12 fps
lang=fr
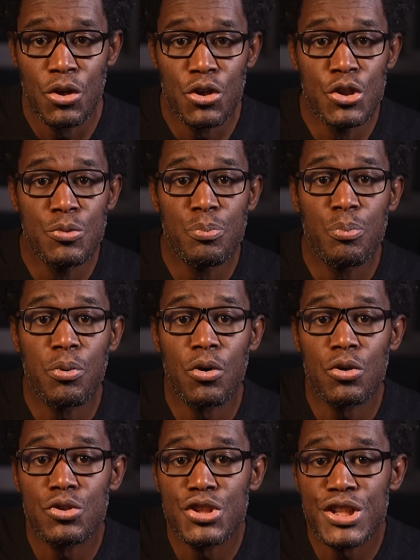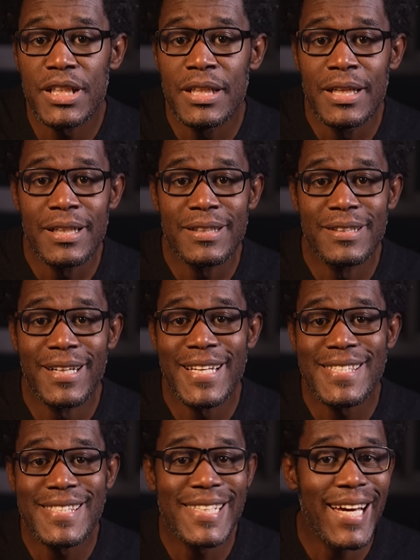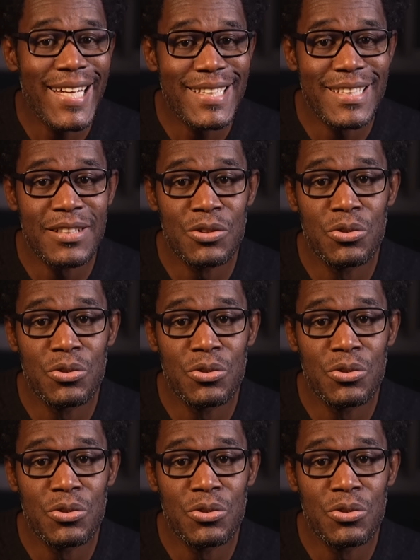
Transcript: une plongée dans les strates